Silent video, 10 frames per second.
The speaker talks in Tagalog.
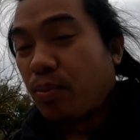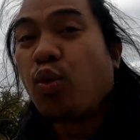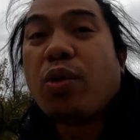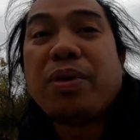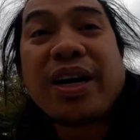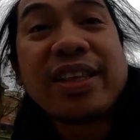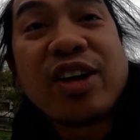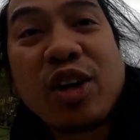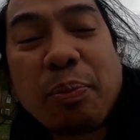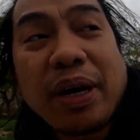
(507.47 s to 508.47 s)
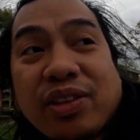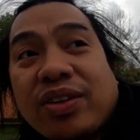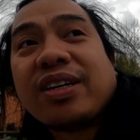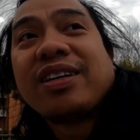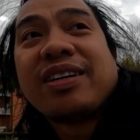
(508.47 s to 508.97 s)
mukhang maganda yung
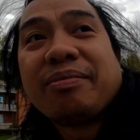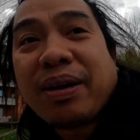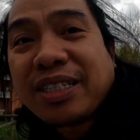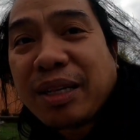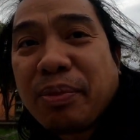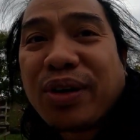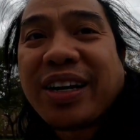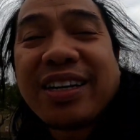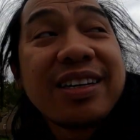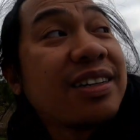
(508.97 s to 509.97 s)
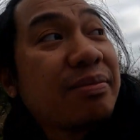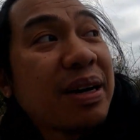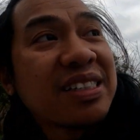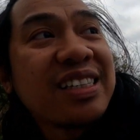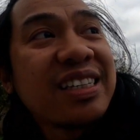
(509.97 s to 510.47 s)
epekto ng basketball kay
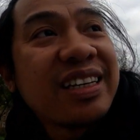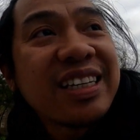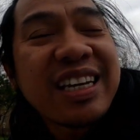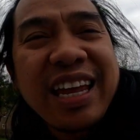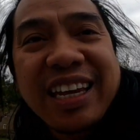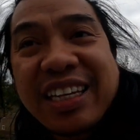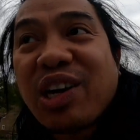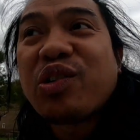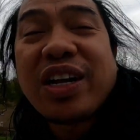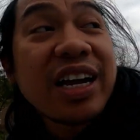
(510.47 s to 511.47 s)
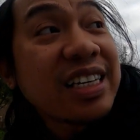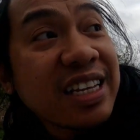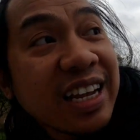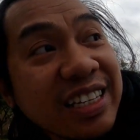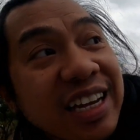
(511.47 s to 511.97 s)
Basti kasi nakikita ko na agad
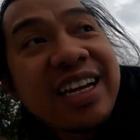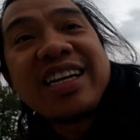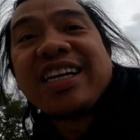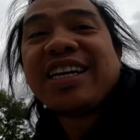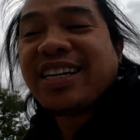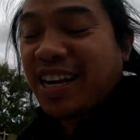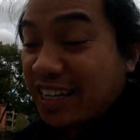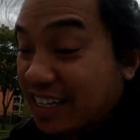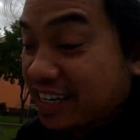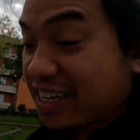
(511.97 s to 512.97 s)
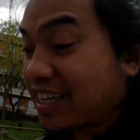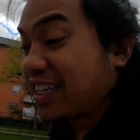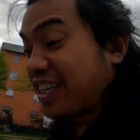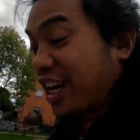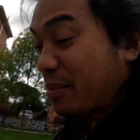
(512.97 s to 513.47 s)
sa kanya na hindi na siya
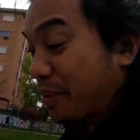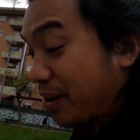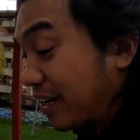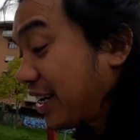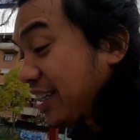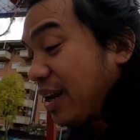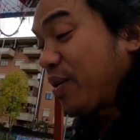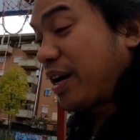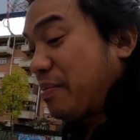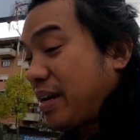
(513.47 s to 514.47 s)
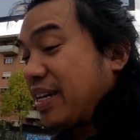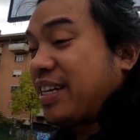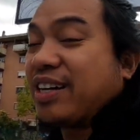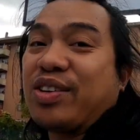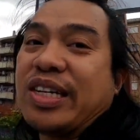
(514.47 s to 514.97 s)
nagdi-dribble ng dalawang kamay
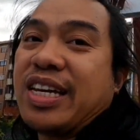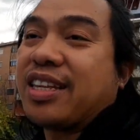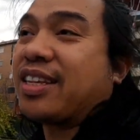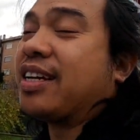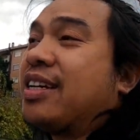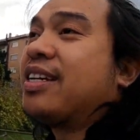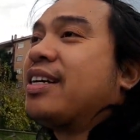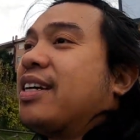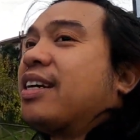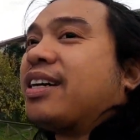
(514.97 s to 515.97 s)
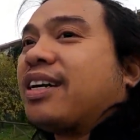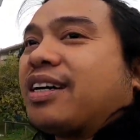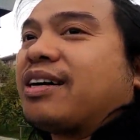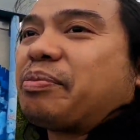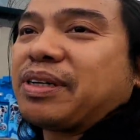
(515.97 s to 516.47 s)
hindi katulad dati
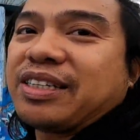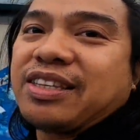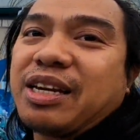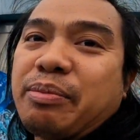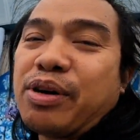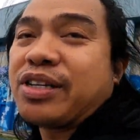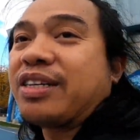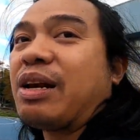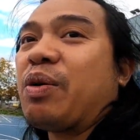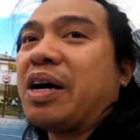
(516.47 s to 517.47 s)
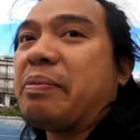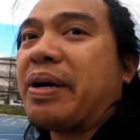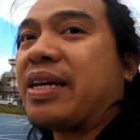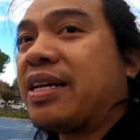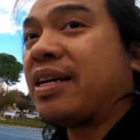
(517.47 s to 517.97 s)
uh, pag nagdi-dribble siya dalawang
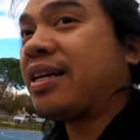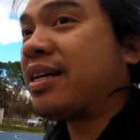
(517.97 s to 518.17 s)
kamay